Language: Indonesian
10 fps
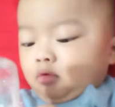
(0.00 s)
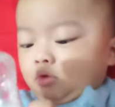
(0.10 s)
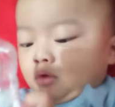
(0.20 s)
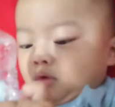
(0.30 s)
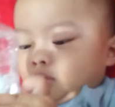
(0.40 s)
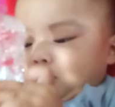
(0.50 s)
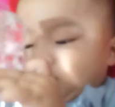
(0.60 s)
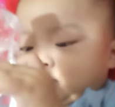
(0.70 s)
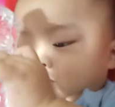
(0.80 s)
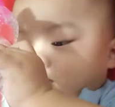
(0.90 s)

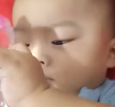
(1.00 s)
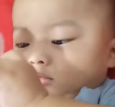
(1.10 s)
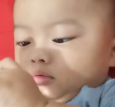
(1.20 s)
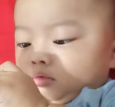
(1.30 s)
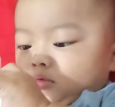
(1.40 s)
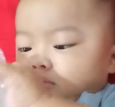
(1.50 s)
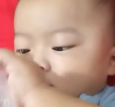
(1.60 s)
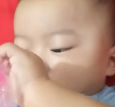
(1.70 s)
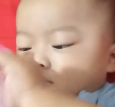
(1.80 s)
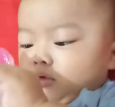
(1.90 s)
minumannya masuk
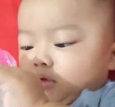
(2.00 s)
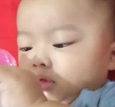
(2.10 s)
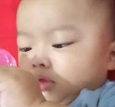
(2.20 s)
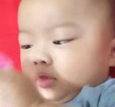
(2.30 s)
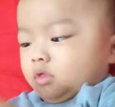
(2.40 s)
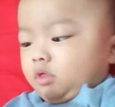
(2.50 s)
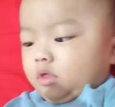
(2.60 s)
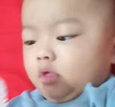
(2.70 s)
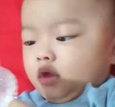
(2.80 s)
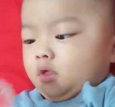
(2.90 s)
mulut
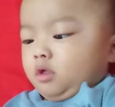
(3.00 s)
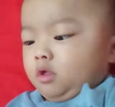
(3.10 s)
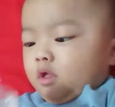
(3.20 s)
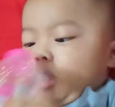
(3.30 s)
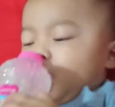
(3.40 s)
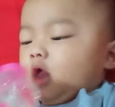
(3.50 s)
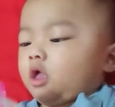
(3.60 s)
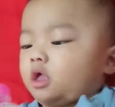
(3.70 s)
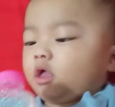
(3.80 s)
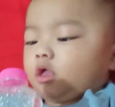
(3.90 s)
udah
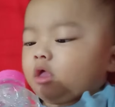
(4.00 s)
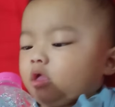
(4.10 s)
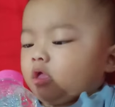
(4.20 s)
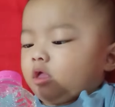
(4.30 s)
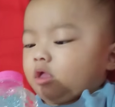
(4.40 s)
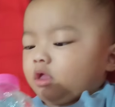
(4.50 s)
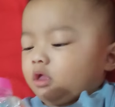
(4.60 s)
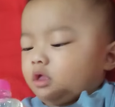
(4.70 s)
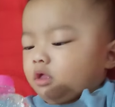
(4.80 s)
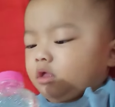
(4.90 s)
oh, oh.
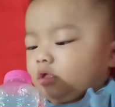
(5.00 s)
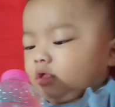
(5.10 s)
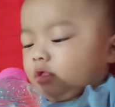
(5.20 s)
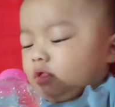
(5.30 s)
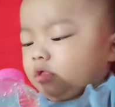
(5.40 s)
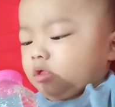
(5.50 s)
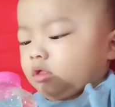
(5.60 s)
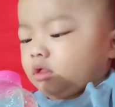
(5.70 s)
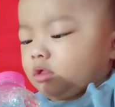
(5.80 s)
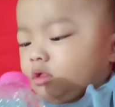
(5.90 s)
kena
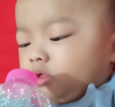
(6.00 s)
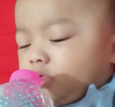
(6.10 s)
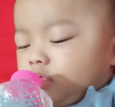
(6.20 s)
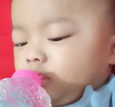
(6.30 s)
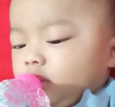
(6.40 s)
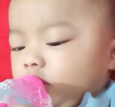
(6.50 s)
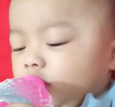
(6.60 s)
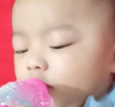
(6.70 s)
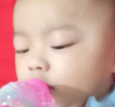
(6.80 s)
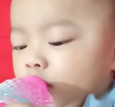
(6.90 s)
oh, oh.
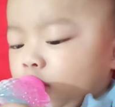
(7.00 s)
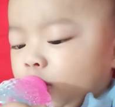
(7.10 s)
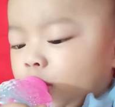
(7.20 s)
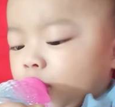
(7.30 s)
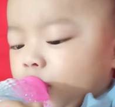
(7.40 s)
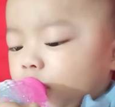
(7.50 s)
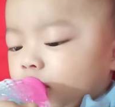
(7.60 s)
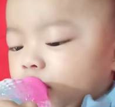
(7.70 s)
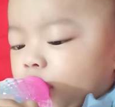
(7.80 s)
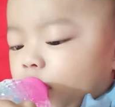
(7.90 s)
kena
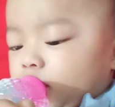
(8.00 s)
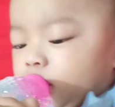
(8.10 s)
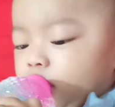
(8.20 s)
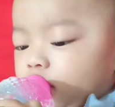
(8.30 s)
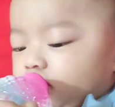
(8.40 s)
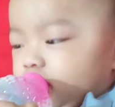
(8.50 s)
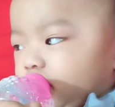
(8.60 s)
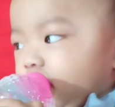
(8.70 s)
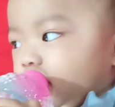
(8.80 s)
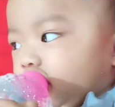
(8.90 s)
oh, oh. kena
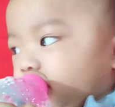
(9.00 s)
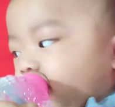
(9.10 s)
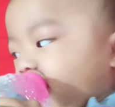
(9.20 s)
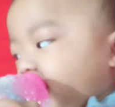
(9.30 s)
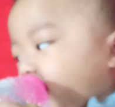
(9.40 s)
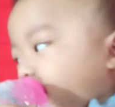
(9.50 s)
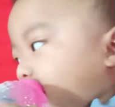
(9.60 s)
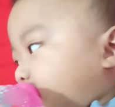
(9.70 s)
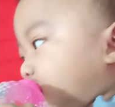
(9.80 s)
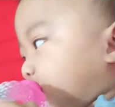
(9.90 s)

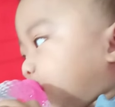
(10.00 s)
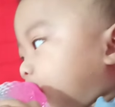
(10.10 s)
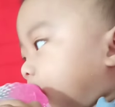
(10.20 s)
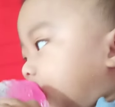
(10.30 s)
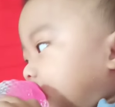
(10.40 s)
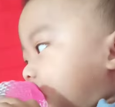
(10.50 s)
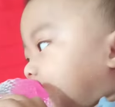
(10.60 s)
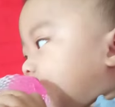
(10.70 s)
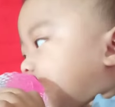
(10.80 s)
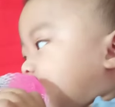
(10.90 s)
oh, oh. kena
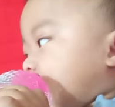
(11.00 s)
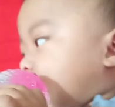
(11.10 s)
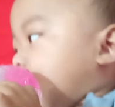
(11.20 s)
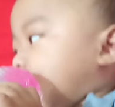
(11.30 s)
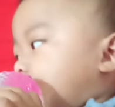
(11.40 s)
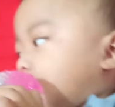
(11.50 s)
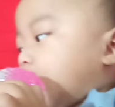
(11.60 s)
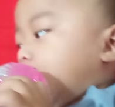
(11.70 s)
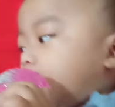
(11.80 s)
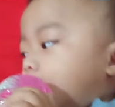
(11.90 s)

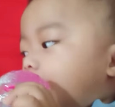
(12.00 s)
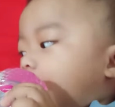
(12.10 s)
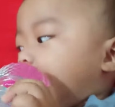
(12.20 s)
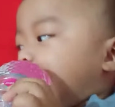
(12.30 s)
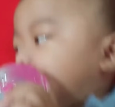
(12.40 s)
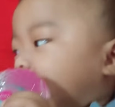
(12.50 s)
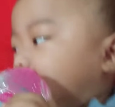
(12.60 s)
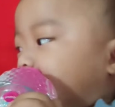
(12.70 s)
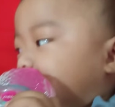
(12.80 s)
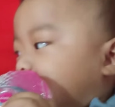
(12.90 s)
siapa
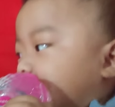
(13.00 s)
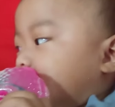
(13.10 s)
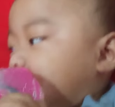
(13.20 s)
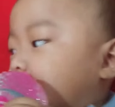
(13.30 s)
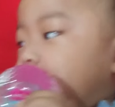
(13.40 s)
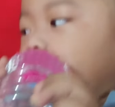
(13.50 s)
Mbah